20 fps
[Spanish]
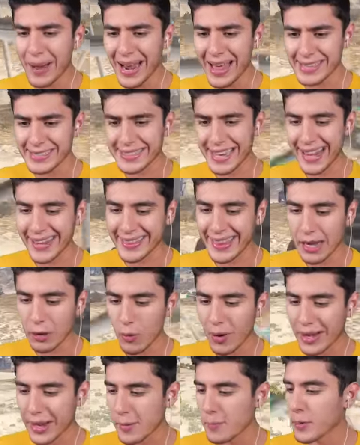para descartar
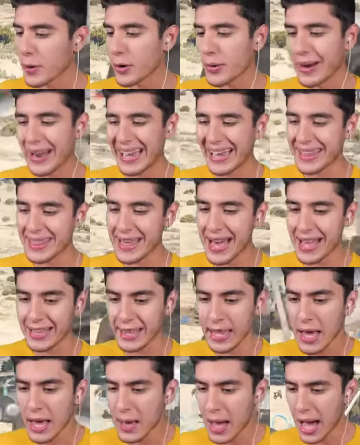cualquier probabilidad.
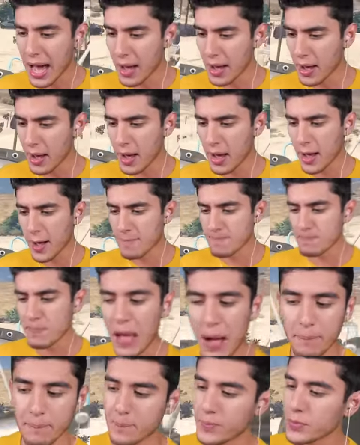Ah,
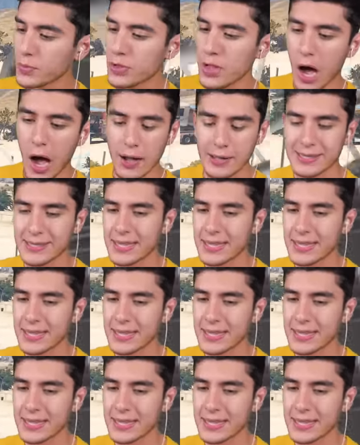no, no,